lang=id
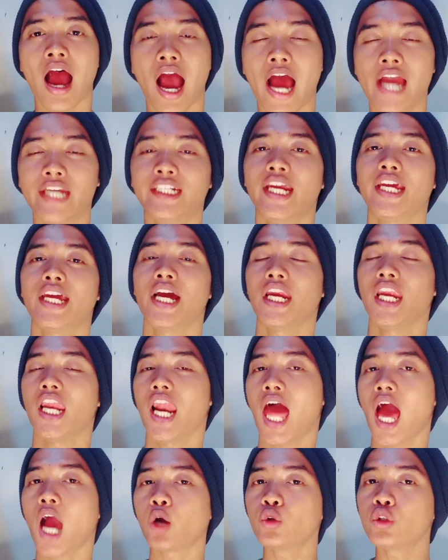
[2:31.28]
Ada yang
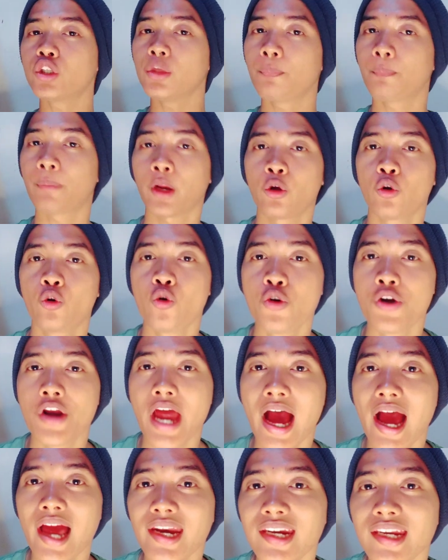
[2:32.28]
lelaku di
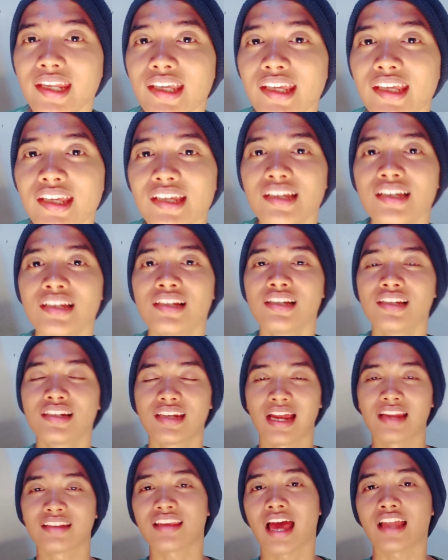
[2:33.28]
Pringgundani
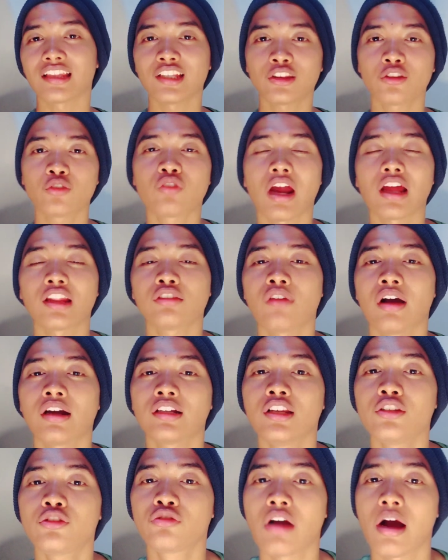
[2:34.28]
dan saat itu Ratu
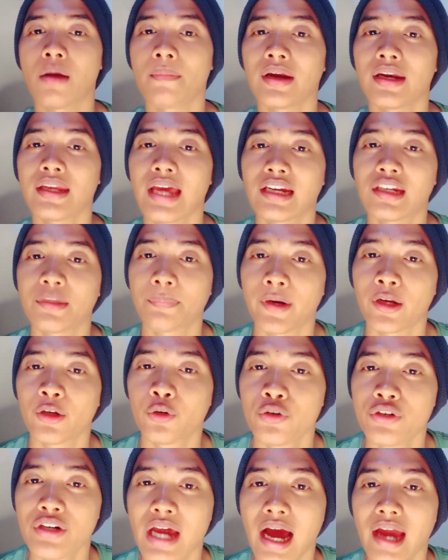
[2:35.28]
Adil juga melihat di
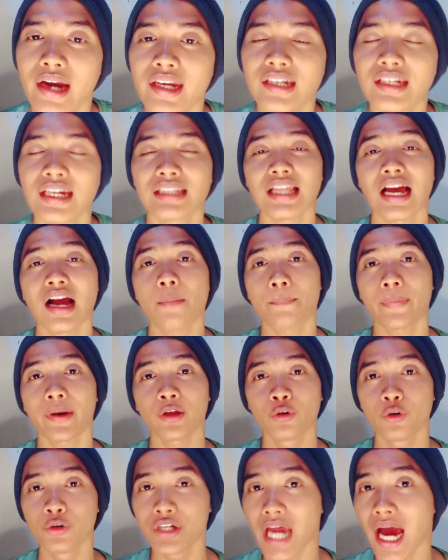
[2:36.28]
Pringgundani datang ke
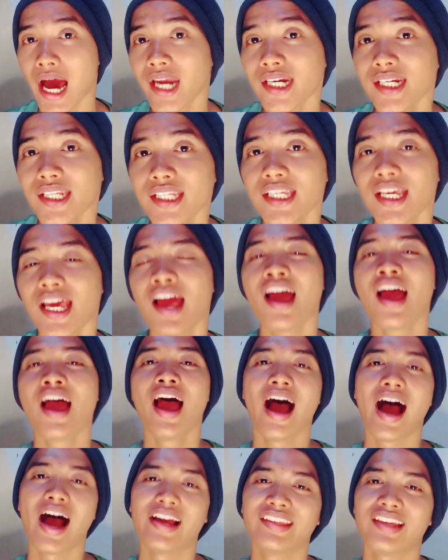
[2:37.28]
Pringgundani.
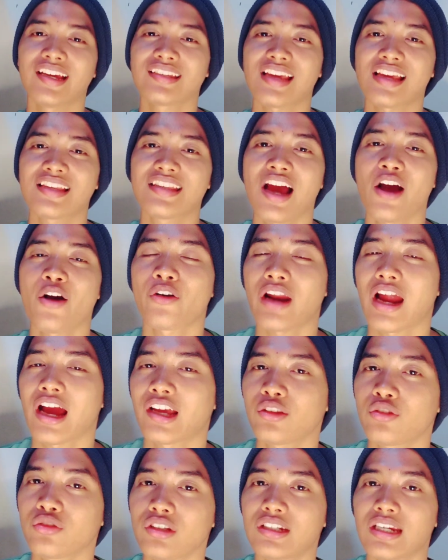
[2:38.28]
Hanya saja
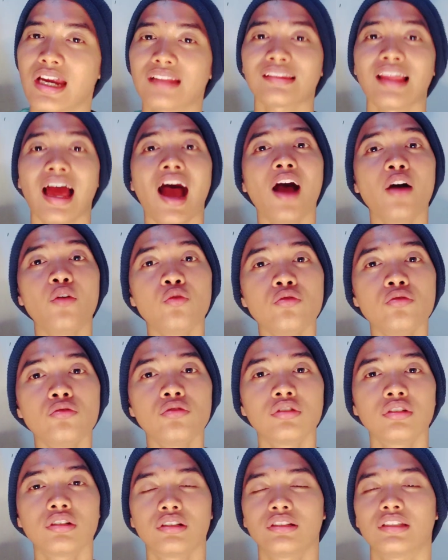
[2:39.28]
orang itu tidak tahu
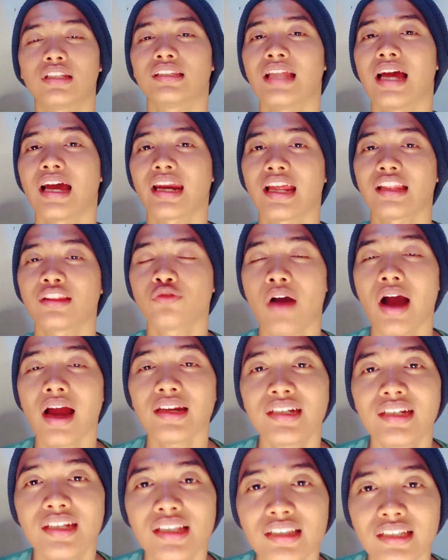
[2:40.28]
tentang Ratu
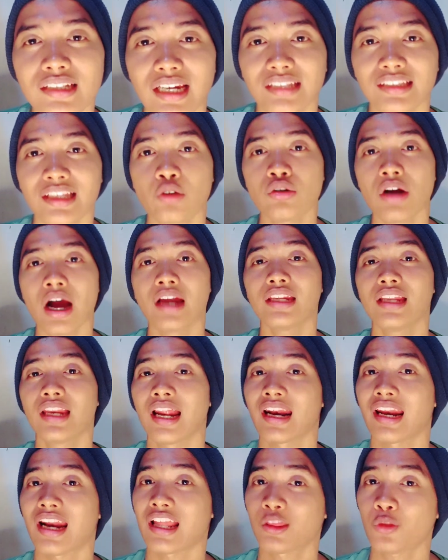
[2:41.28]
Adil, tidak tahu
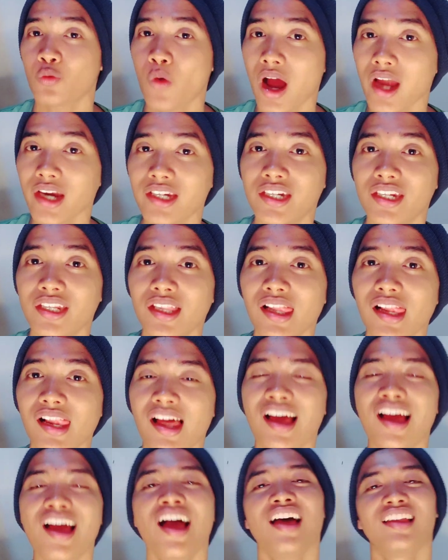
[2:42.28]
kehadiran Ratu Adil,
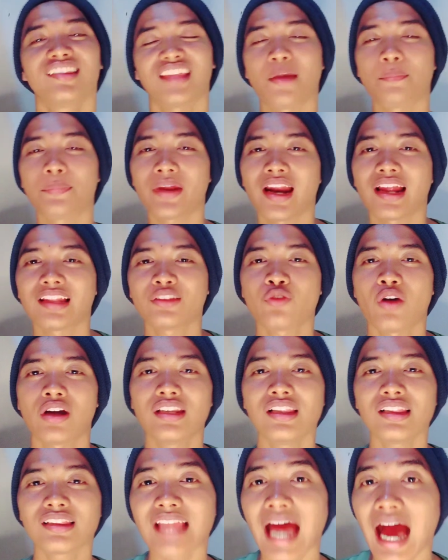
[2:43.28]
tapi Ratu
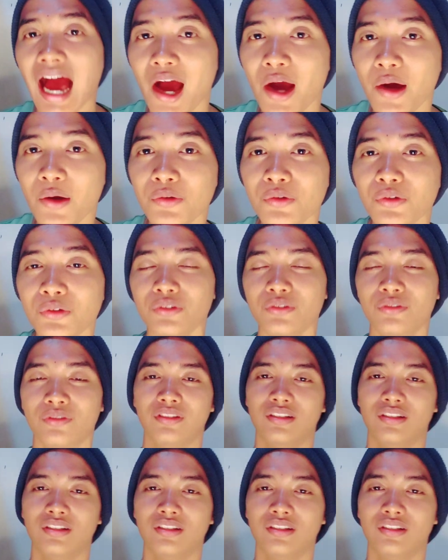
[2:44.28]
Adil tahu.